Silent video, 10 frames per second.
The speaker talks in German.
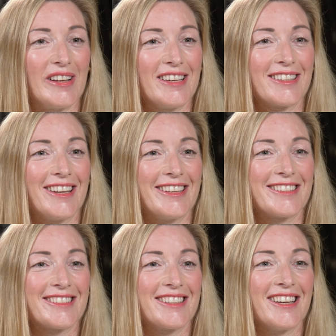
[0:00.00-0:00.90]
Wellner
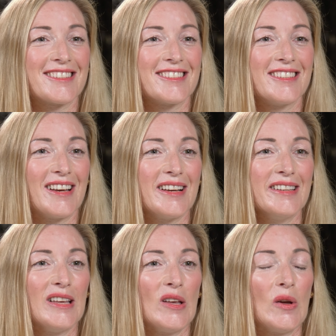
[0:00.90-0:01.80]
gelandet, seit 18
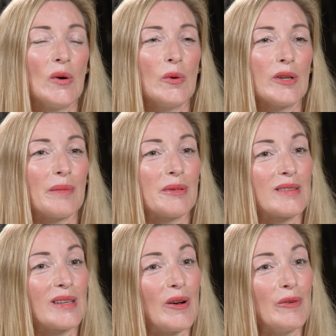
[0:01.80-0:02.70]
Jahren. Und habe
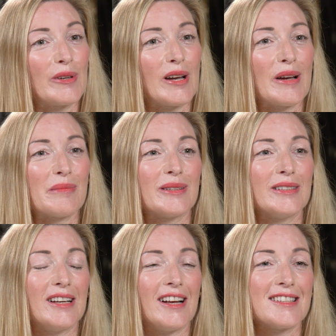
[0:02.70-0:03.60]
jetzt die Aufgabe
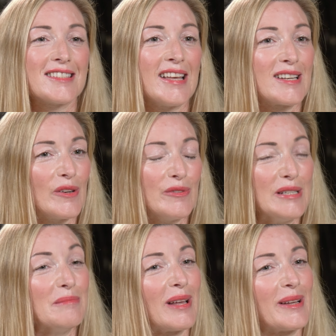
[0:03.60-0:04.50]
als Head of
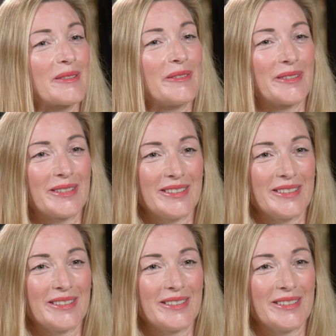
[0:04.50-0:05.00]
Teamleitung.